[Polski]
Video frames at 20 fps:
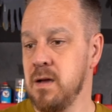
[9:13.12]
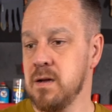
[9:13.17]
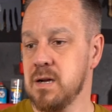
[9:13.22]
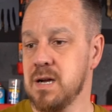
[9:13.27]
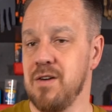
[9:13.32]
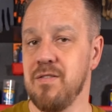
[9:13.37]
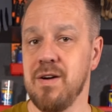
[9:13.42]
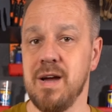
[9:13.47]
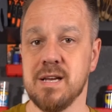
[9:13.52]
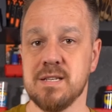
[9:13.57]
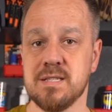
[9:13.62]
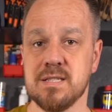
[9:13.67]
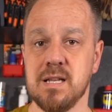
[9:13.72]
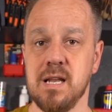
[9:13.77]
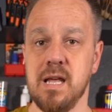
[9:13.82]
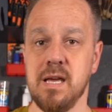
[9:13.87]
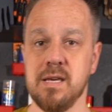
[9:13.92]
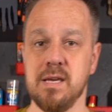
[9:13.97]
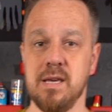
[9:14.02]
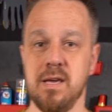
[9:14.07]
kawałek
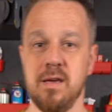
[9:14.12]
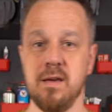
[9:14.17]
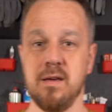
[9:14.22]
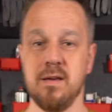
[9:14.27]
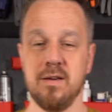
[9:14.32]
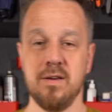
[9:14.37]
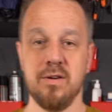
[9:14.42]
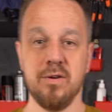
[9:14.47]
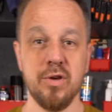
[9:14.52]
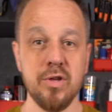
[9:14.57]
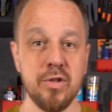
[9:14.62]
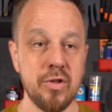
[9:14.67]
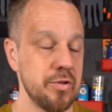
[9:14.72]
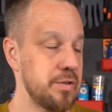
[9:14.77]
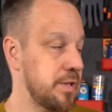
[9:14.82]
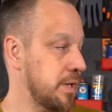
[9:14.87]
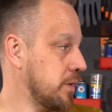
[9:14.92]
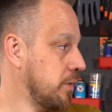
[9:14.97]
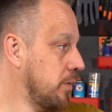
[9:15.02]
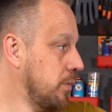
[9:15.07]
sklejki i do
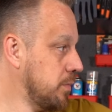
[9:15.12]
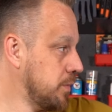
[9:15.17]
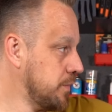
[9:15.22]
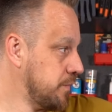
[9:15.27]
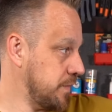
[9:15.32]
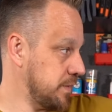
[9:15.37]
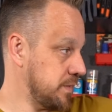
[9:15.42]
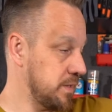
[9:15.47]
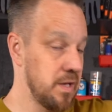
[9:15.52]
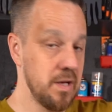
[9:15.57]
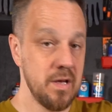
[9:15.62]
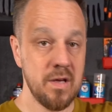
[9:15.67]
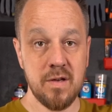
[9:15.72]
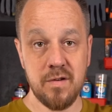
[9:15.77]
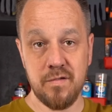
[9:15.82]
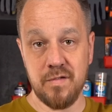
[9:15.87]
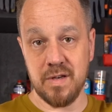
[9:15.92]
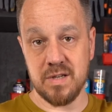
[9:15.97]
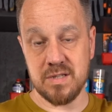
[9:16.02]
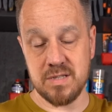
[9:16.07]
tego uchwyt
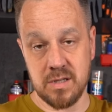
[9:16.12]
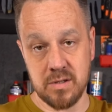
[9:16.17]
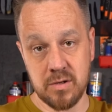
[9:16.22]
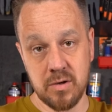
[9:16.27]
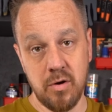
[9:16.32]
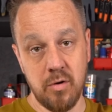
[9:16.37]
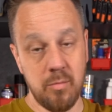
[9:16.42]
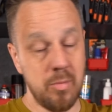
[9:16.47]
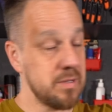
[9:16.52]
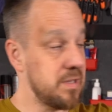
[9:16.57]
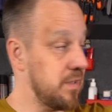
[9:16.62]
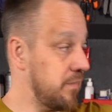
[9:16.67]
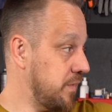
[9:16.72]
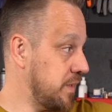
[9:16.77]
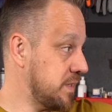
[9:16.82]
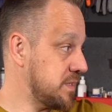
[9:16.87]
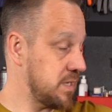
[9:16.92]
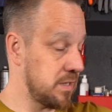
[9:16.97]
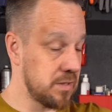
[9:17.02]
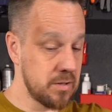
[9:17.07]
fix and go, bo te
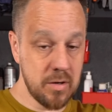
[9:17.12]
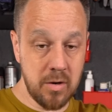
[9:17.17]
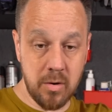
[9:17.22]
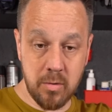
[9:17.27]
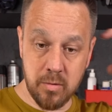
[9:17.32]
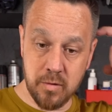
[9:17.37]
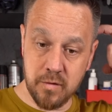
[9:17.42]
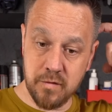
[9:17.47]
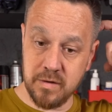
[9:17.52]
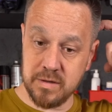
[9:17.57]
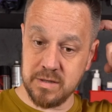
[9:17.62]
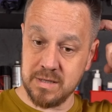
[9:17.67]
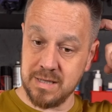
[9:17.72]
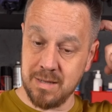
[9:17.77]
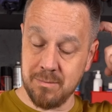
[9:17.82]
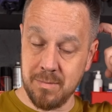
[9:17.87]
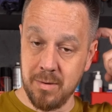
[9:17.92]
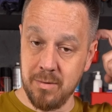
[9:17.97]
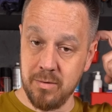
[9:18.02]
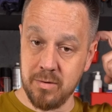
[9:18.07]
fix and go uchwyty na
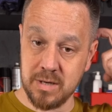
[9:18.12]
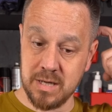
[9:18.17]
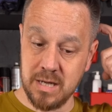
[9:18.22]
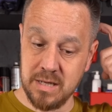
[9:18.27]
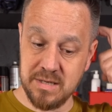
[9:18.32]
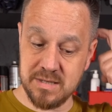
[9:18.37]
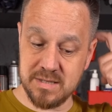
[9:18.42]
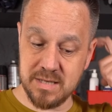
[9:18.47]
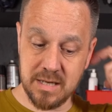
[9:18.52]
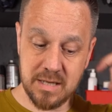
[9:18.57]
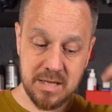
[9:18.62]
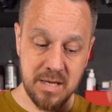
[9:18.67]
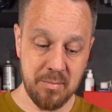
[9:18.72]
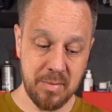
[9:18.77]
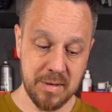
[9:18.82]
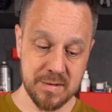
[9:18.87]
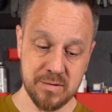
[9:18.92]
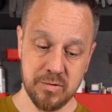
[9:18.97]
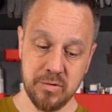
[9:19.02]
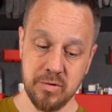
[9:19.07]
małe organizery nie
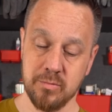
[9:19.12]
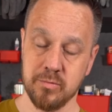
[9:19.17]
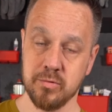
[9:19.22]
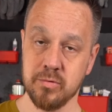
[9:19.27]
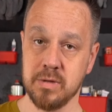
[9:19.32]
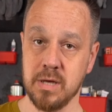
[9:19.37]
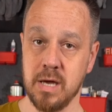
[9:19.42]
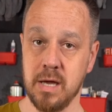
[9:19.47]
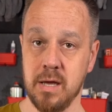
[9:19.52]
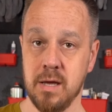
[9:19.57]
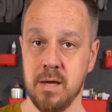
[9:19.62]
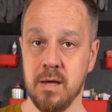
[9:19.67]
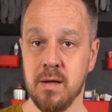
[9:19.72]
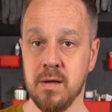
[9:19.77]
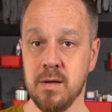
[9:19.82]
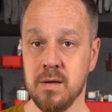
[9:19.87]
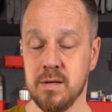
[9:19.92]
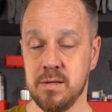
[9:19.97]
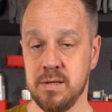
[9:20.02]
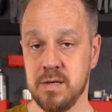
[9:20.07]
pasują tutaj,
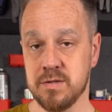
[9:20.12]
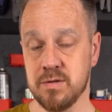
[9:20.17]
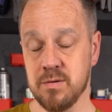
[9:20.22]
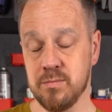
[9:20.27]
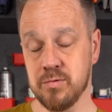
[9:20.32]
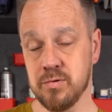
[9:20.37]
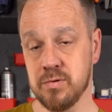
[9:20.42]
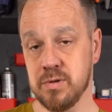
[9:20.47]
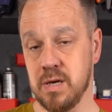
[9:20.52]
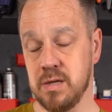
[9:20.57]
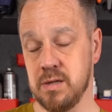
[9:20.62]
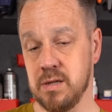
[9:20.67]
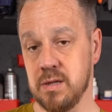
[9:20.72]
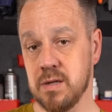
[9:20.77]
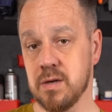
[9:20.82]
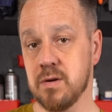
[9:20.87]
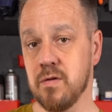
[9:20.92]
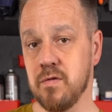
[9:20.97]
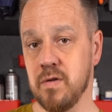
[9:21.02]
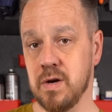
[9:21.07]
nie są tutaj
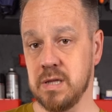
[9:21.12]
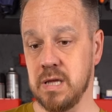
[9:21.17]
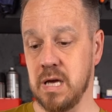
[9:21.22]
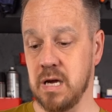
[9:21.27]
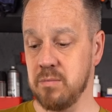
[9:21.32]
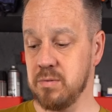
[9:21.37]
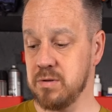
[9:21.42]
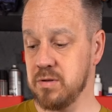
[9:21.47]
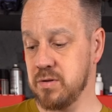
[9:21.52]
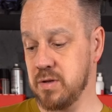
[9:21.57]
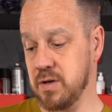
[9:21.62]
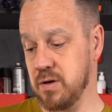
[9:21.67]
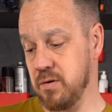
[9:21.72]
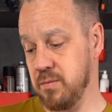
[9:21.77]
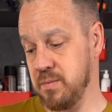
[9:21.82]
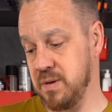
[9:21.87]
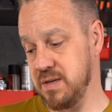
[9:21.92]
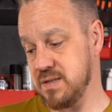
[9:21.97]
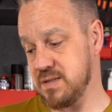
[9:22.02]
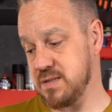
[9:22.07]
dedykowane jakby do tego
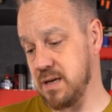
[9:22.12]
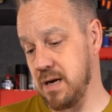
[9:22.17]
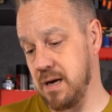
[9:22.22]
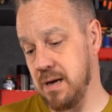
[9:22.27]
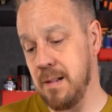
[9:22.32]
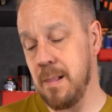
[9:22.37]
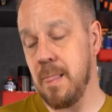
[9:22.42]
miejsca,